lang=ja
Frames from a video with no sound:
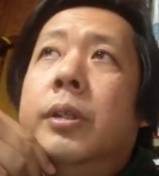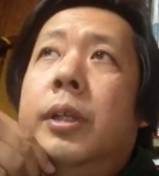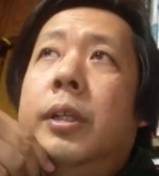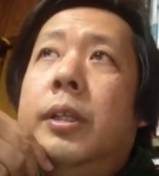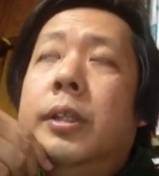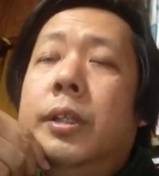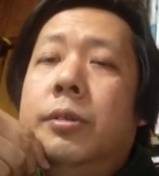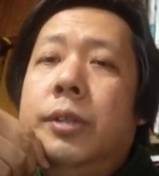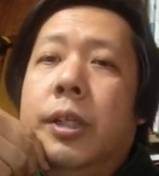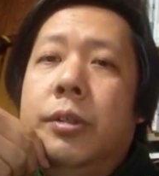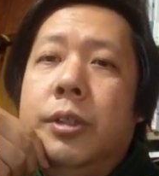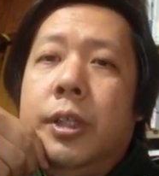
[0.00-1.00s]

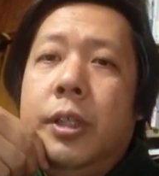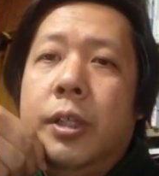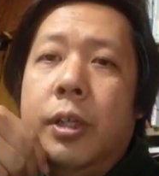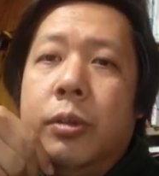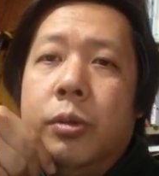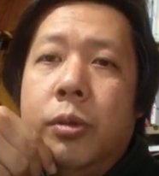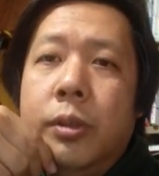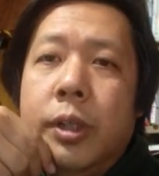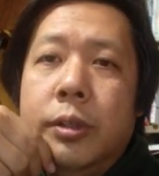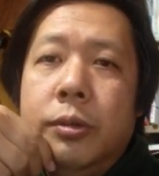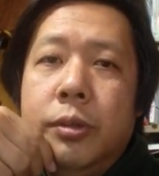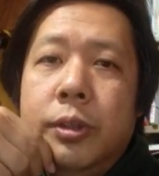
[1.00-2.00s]
ケンタッキーフライドチキンの骨
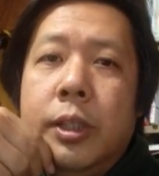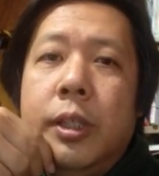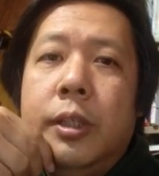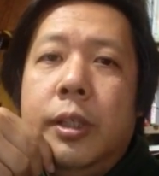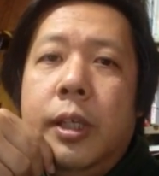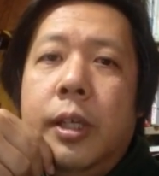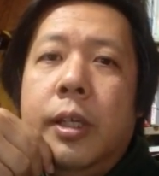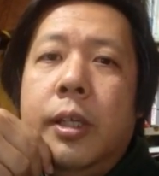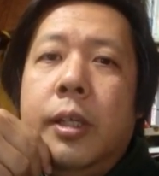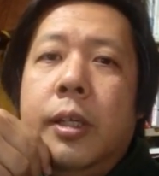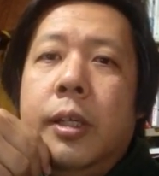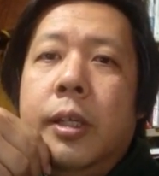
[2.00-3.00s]
格を使って
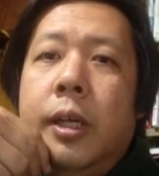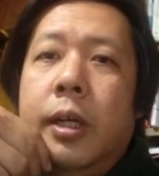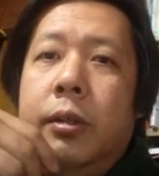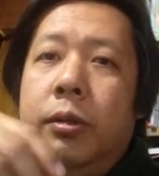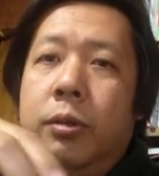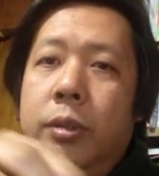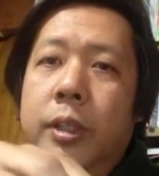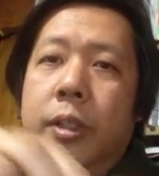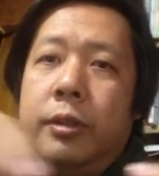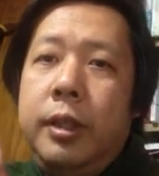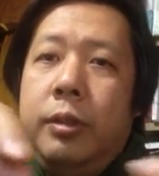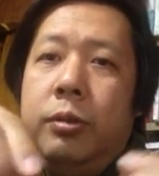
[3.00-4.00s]
骨で
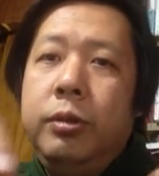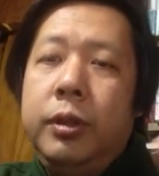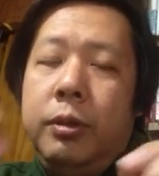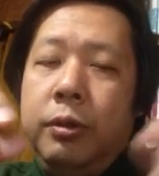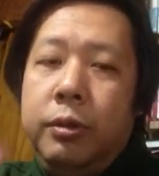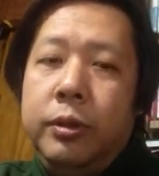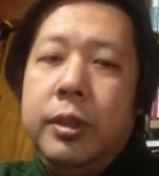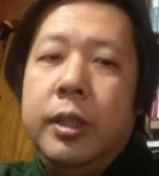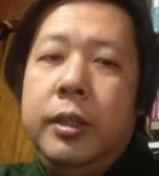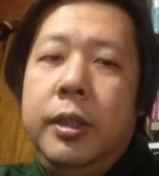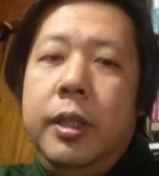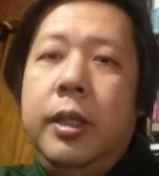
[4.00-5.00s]
すね、残った骨を使っ
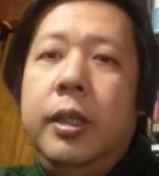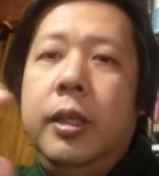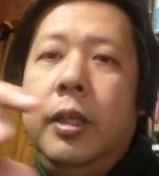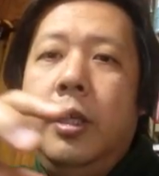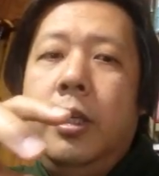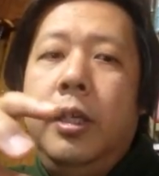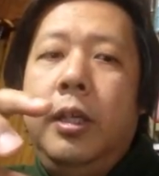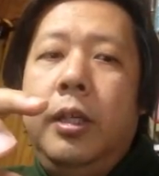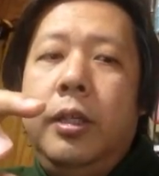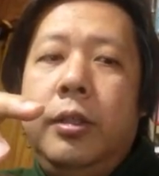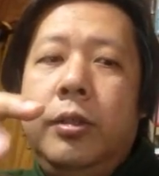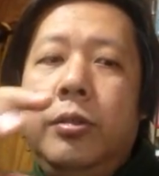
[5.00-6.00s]
て、
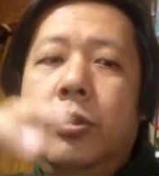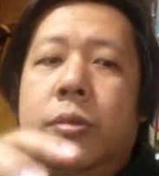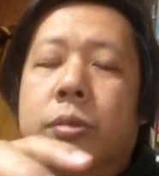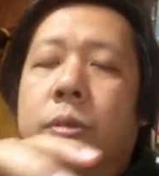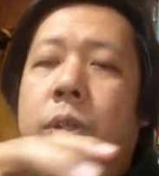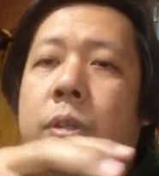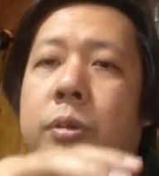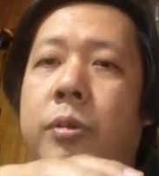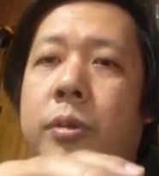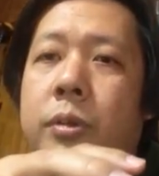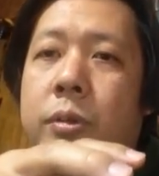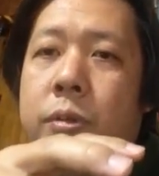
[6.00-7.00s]
作ると鳥
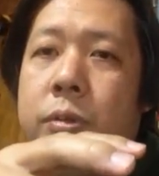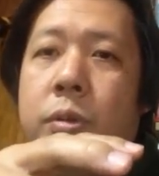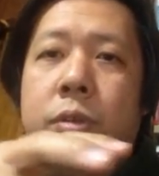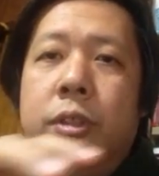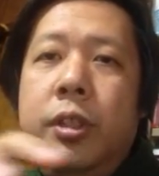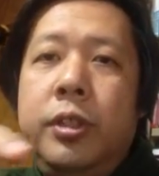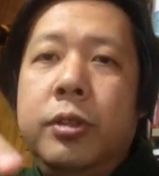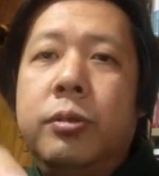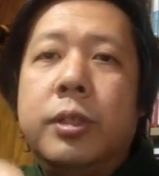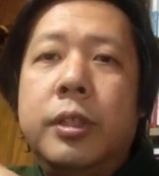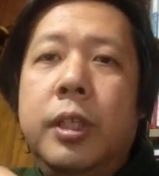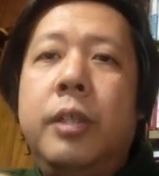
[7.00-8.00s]
の全身骨
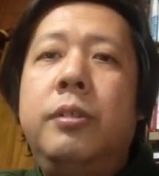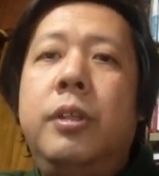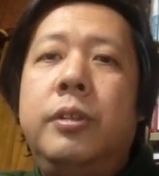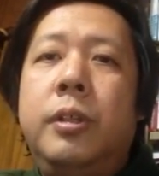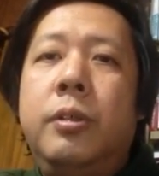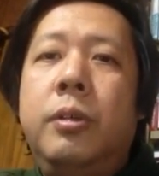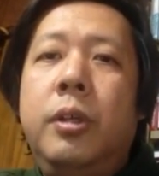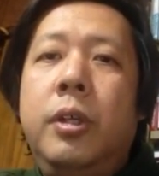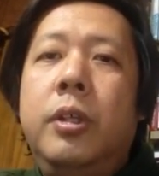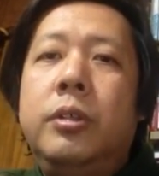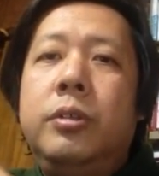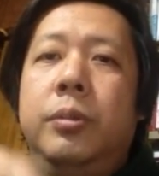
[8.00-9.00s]
格ができるんですけど、
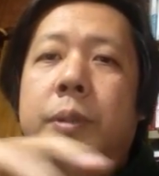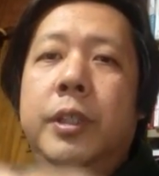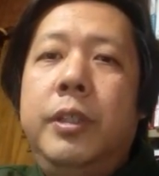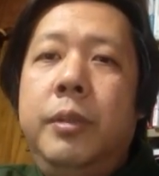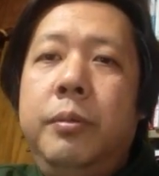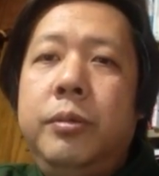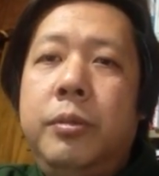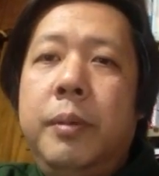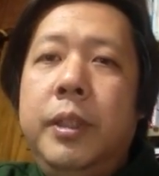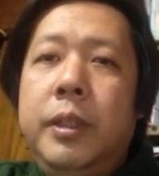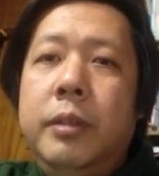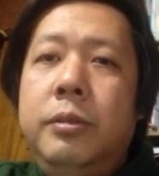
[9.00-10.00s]
組み立ててみると
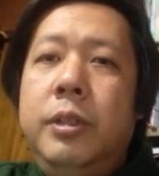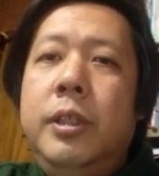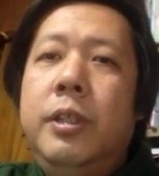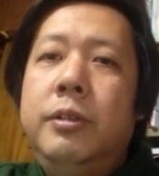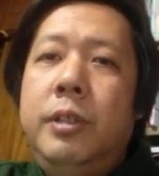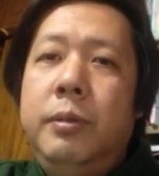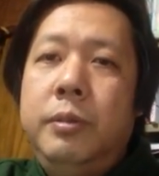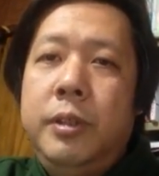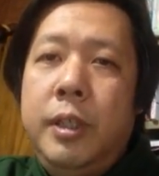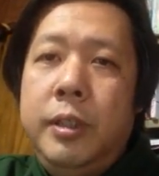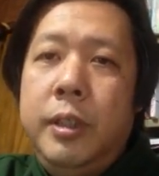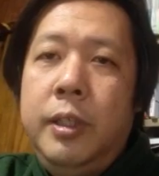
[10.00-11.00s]
全く違う生物
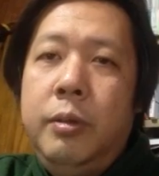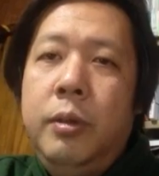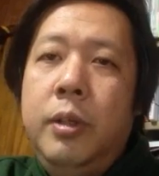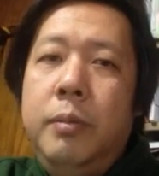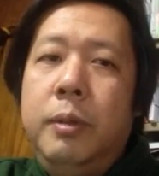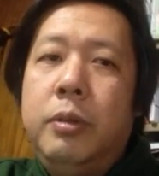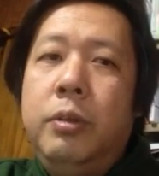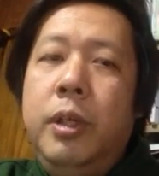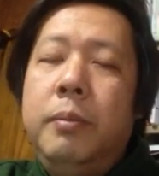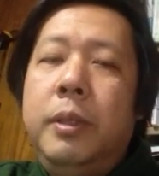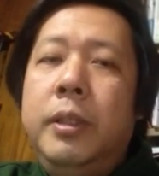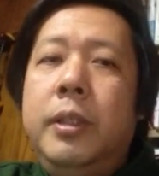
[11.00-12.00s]
だったと、これ
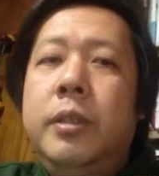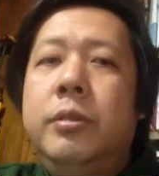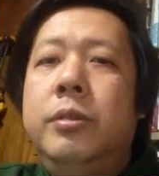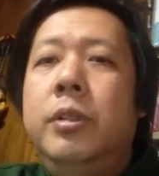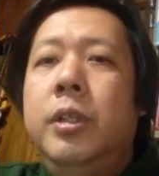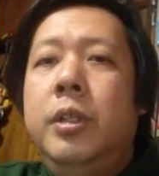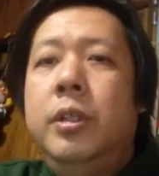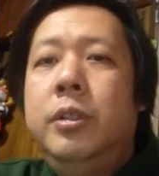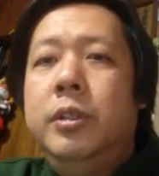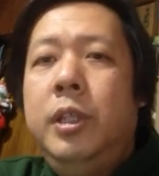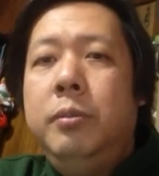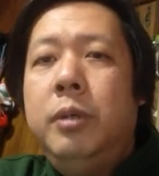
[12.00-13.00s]
は全く
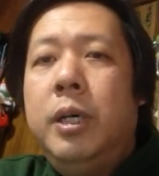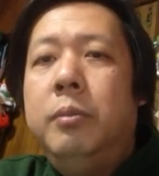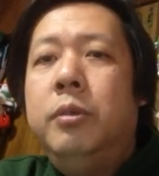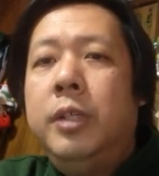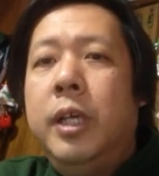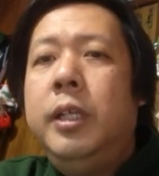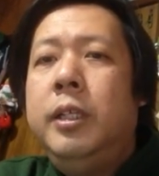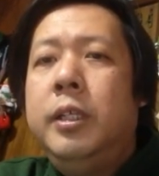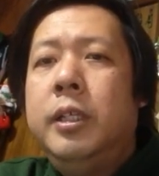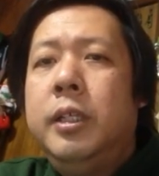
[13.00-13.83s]
根も葉もない、